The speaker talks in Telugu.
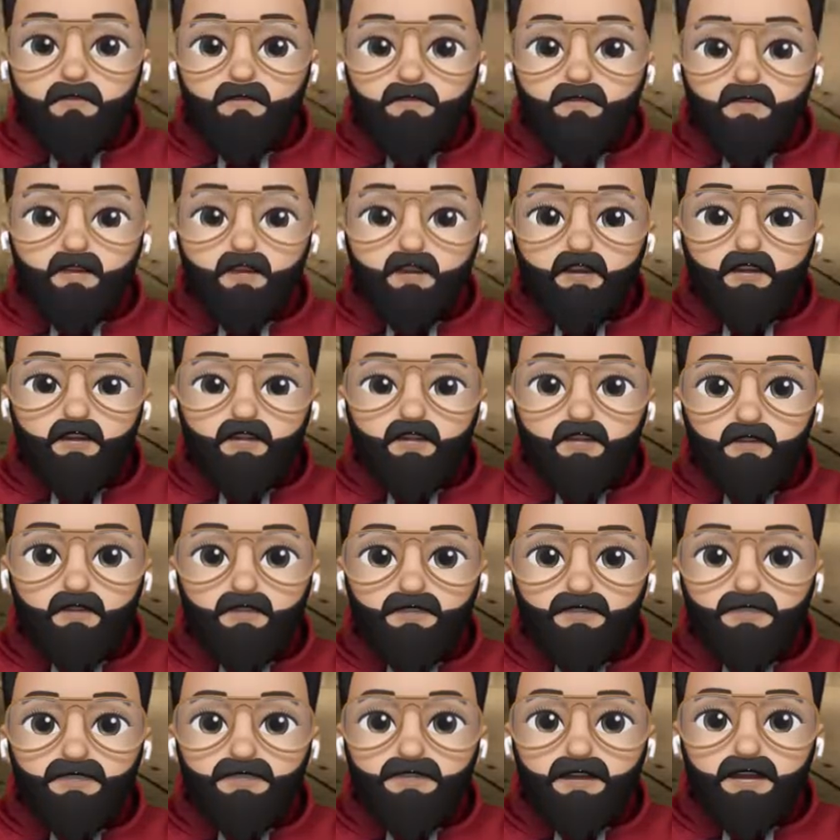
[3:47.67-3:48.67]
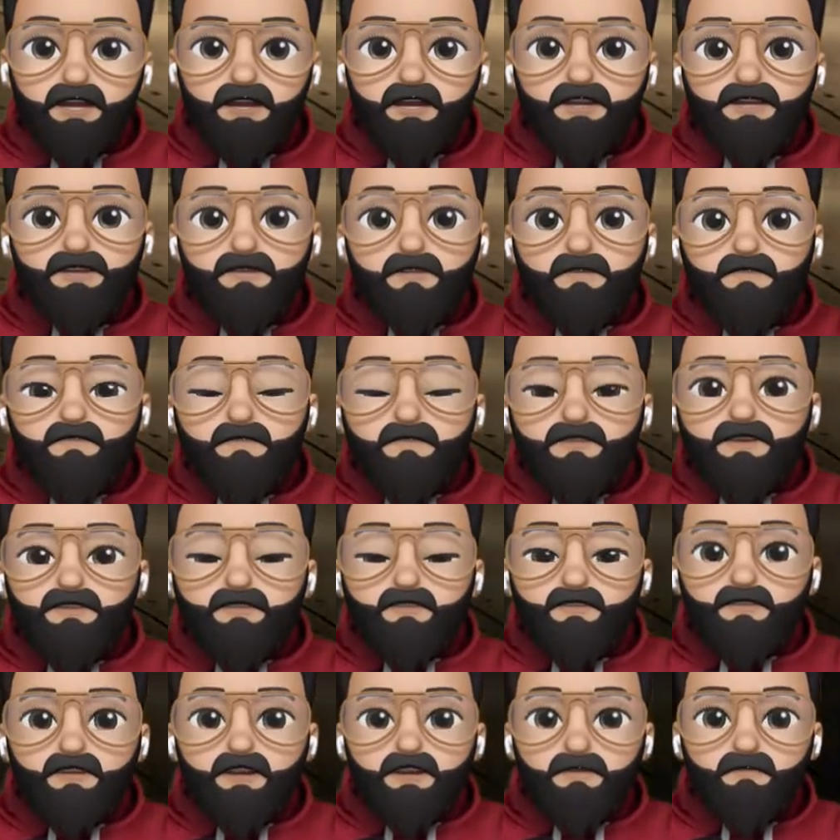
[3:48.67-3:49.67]
బ్రిడ్జ్ దగ్గరికి అయితే వచ్చేసా
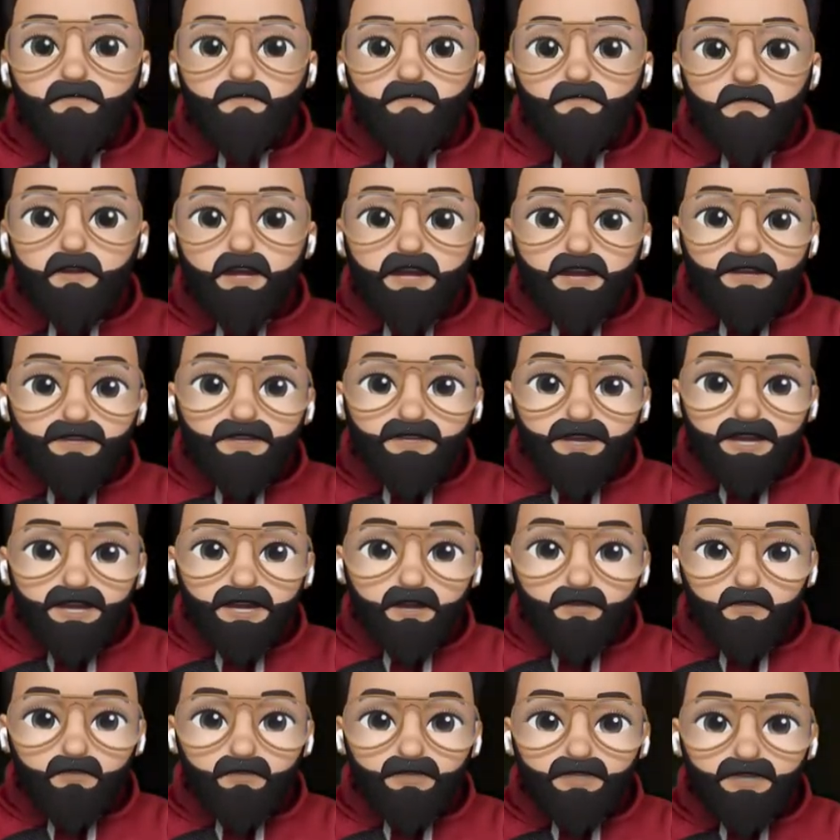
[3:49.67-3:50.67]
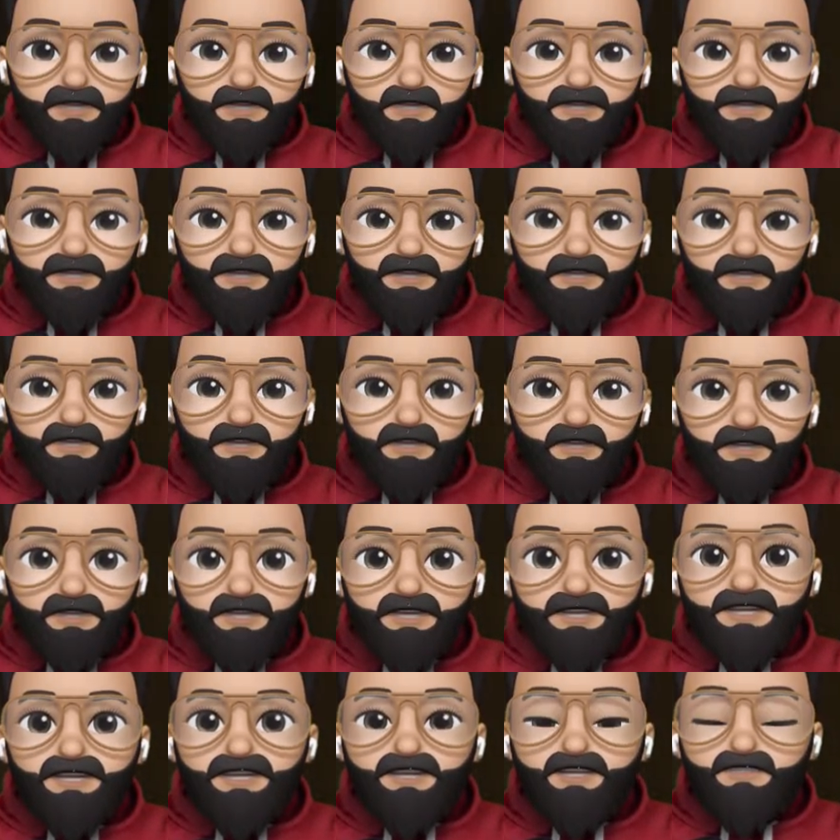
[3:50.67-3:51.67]
చూద్దాం పెయింట్ ఎలా కొట్టాలంటారో
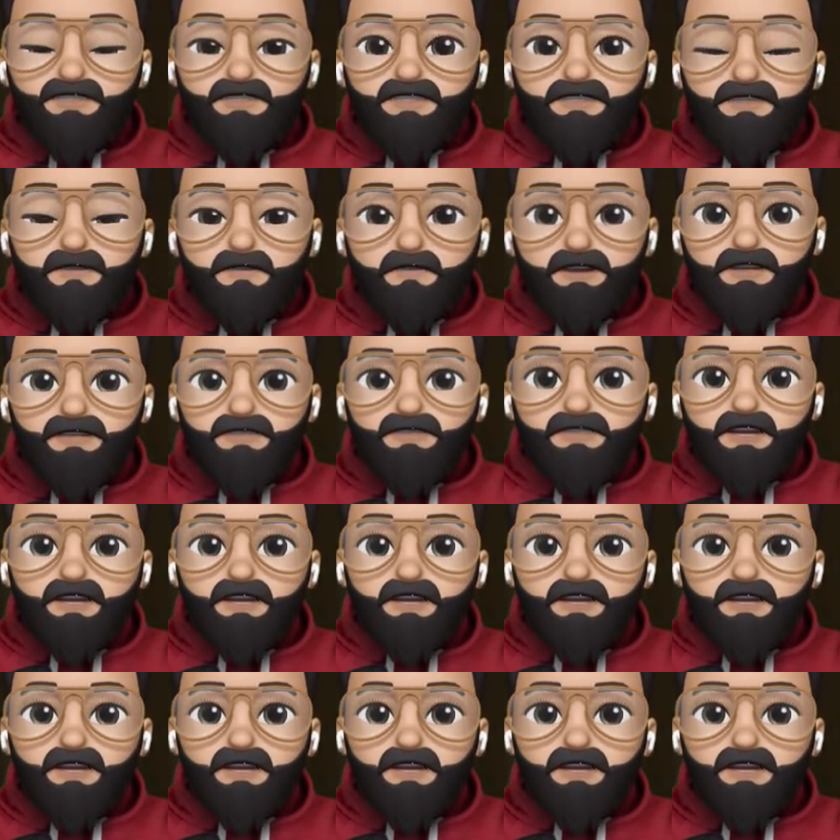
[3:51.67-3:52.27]
ఈరోజు అయితే మనం